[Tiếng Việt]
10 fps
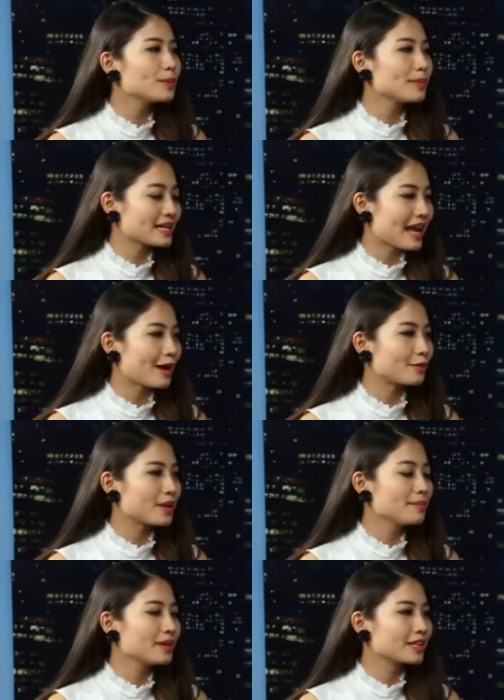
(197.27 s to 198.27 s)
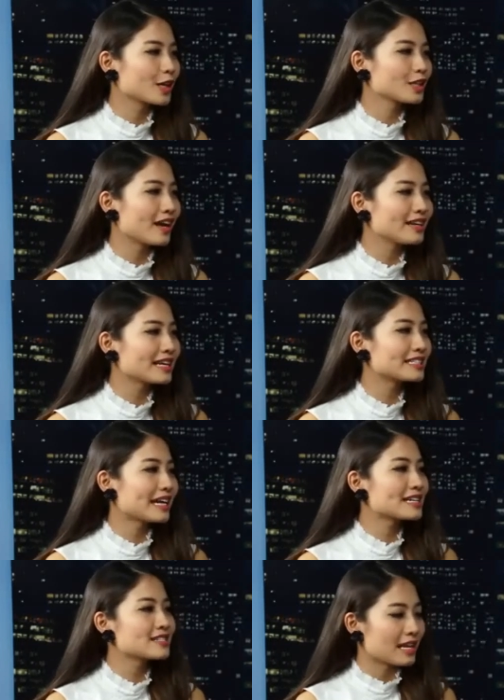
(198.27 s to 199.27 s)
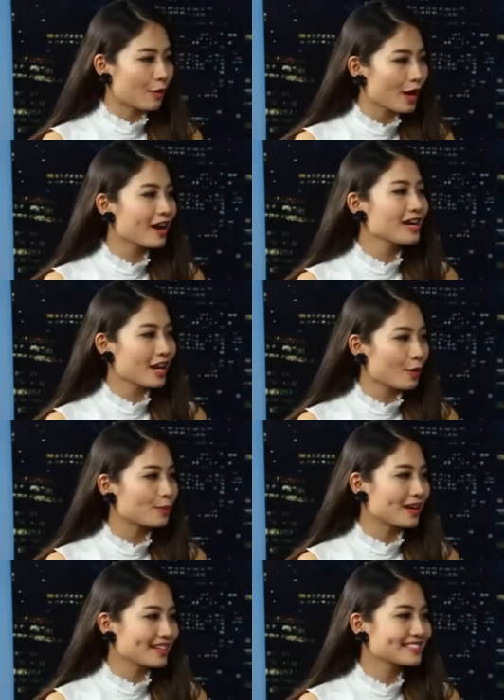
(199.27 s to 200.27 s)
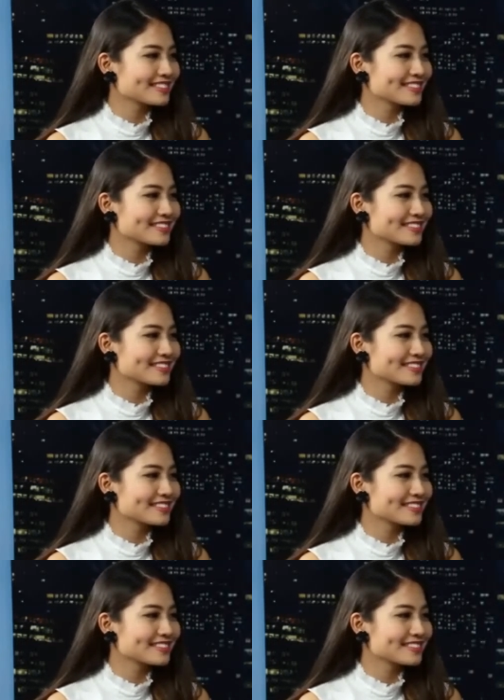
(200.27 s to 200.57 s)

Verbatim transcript: chuyên biệt nào để mình có thể ngăn chặn cái sự lão hóa đó hay không ạ? À?